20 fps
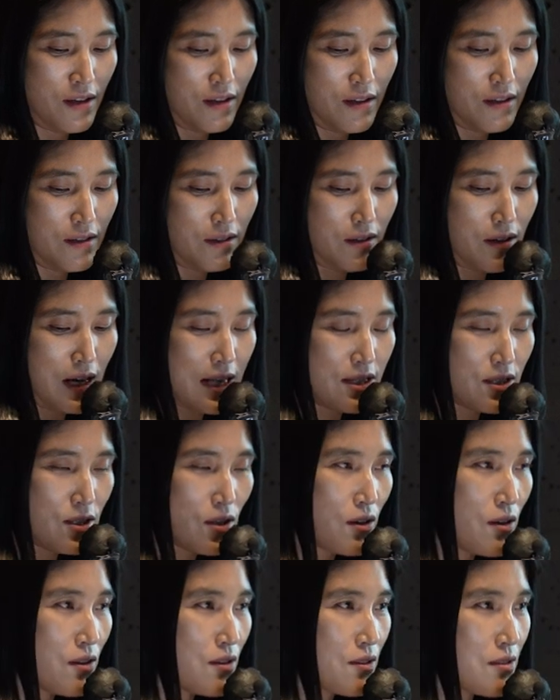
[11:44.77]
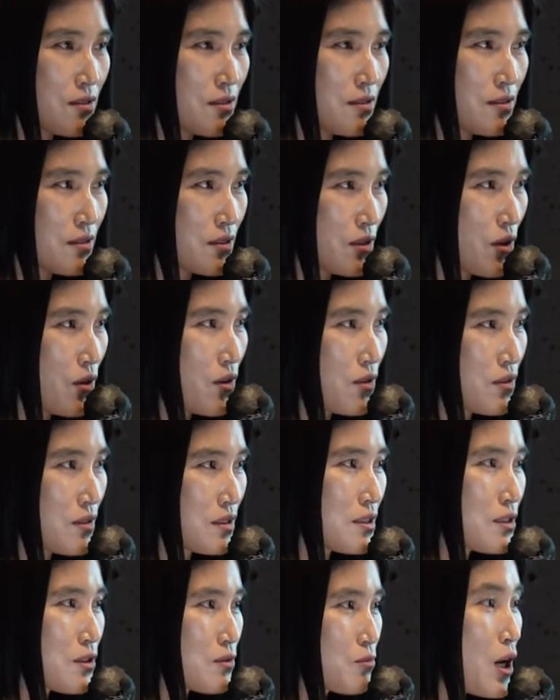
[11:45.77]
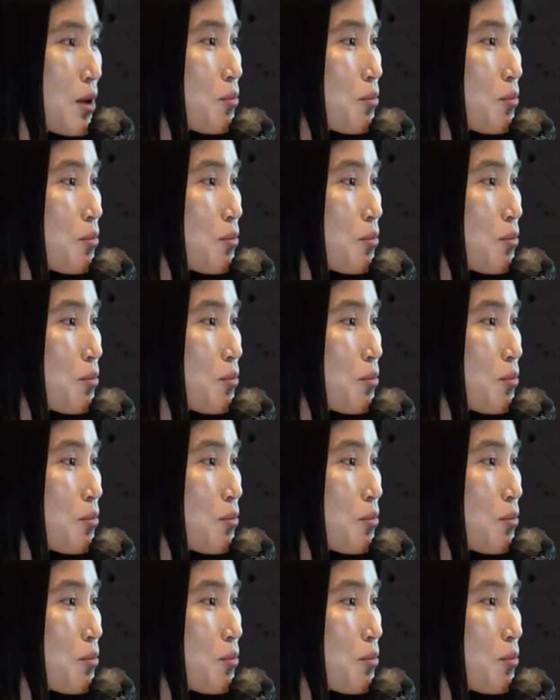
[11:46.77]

어, 안전성을 좀